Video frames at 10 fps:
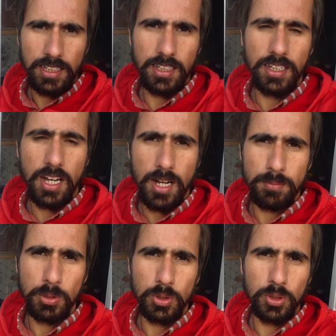कि
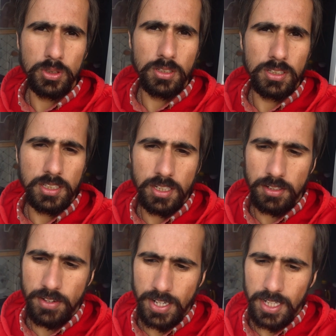आप लोग इधर
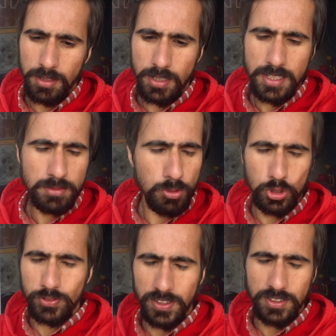ड्राइनेस
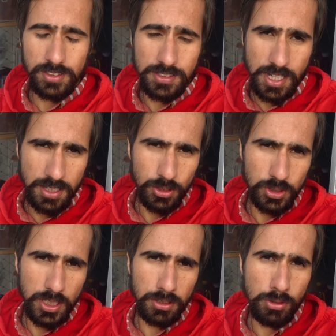बहुत ज़्यादा
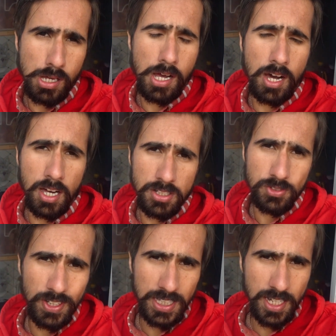होती है क्योंकि हार्श
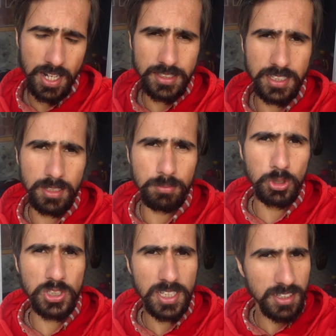वेदर आजकल बहुत
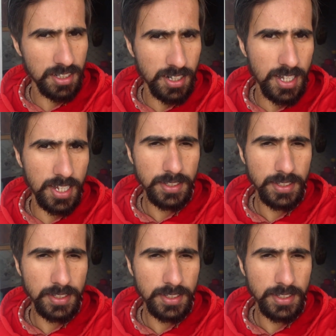ज़्यादा ठंड है